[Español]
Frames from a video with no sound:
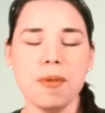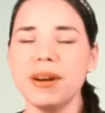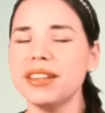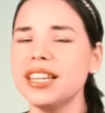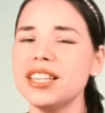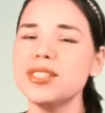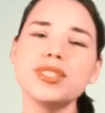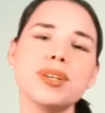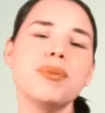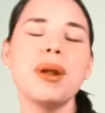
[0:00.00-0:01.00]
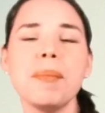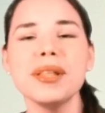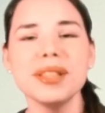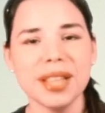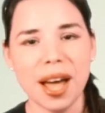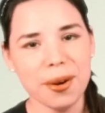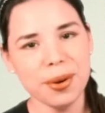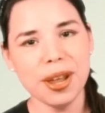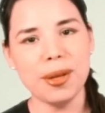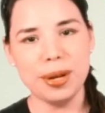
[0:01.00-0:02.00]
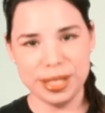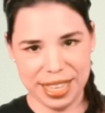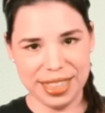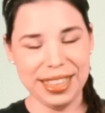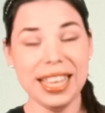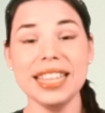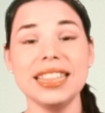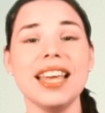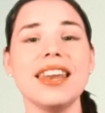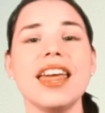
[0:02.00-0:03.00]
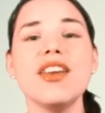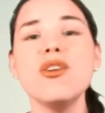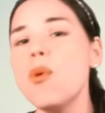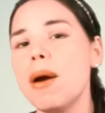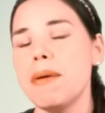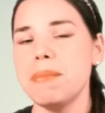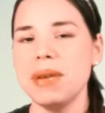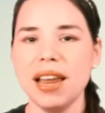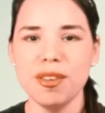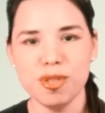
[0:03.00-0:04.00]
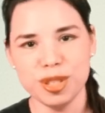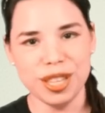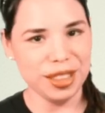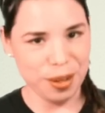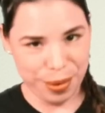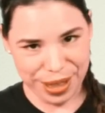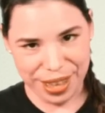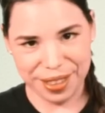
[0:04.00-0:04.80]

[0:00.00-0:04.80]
perteneció seguramente a algún adolescente y tiene 9.000 años de antigüedad.